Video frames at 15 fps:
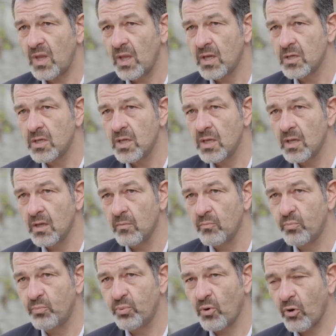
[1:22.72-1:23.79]
Et
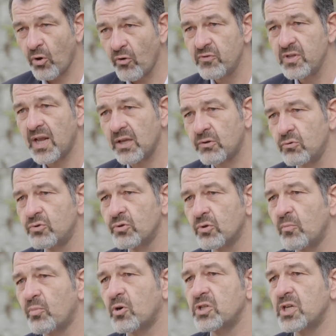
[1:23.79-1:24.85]
pour en revenir à la culture
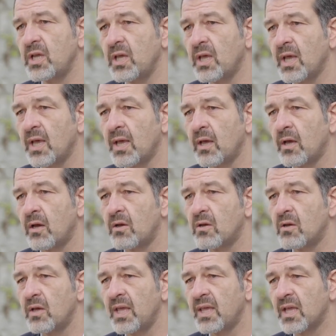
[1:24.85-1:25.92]
de projet,
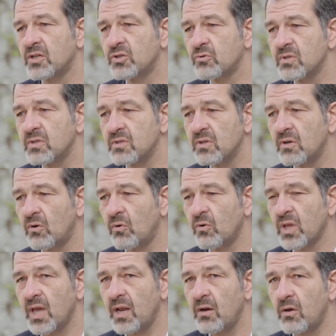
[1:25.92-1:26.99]
euh, et est quelque chose
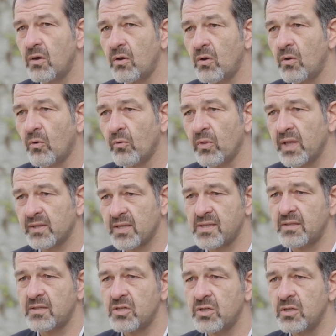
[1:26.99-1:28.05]
auquel euh, on est très
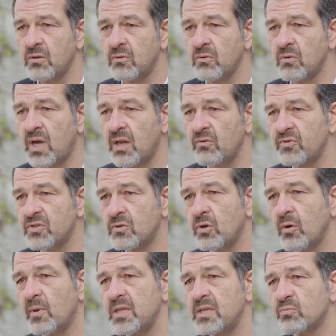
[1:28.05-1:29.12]
attaché à l'Office de
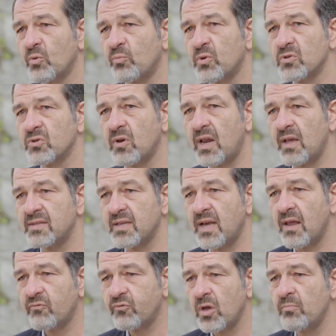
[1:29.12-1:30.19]
l'urbanisme. On pense que c'est à
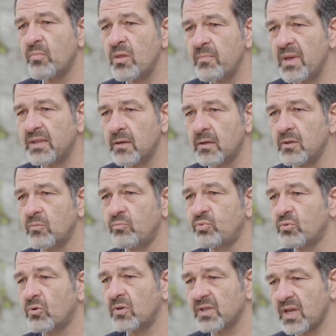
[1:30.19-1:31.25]
la fois une bonne méthode
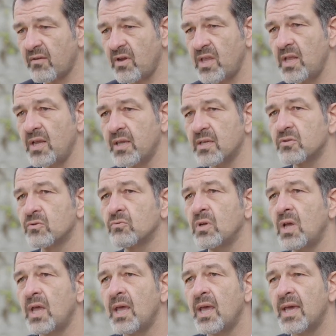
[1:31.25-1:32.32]
pour euh, travailler les questions
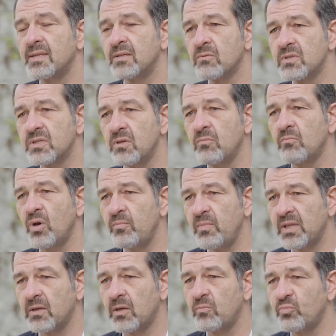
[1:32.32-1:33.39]
et c'est aussi une bonne
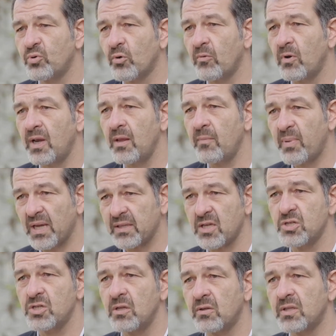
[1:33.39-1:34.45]
méthode pour les
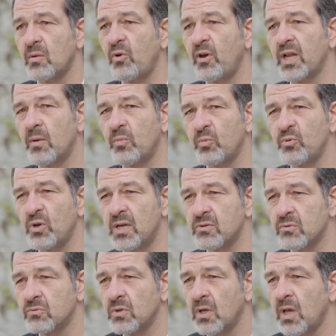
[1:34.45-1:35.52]
partager notamment avec la
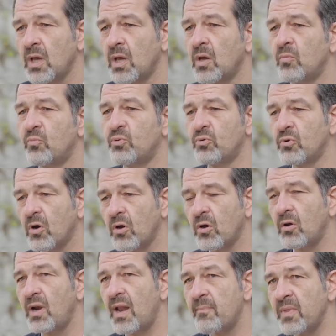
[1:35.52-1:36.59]
population, pour
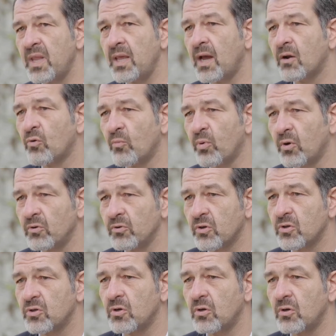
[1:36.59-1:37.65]
l'amener à comprendre
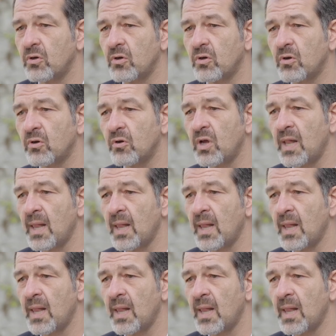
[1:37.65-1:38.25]
que